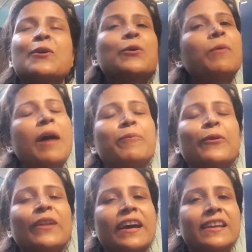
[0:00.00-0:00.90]
খুব
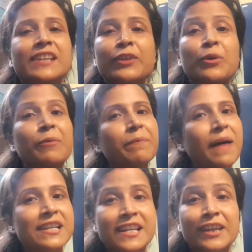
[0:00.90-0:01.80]
আপন লাগে যেহেতু আমার
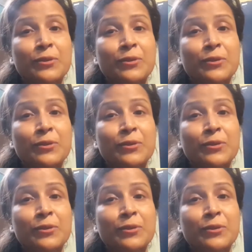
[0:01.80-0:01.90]
পাশেই